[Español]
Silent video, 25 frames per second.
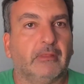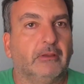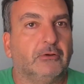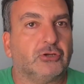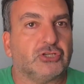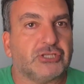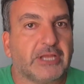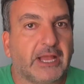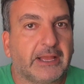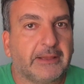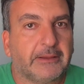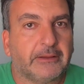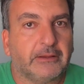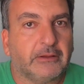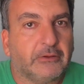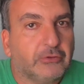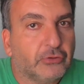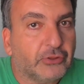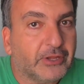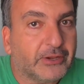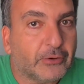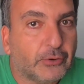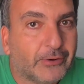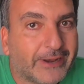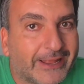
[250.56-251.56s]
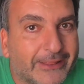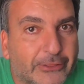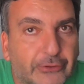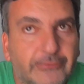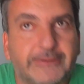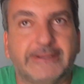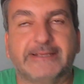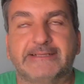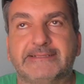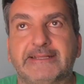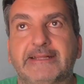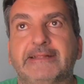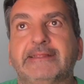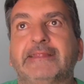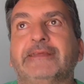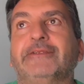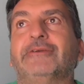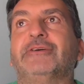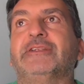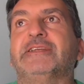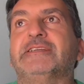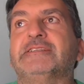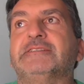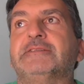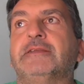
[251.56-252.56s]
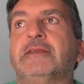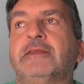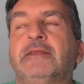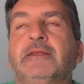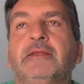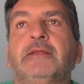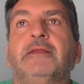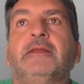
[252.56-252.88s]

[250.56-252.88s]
O sea, o decoradores de interiores.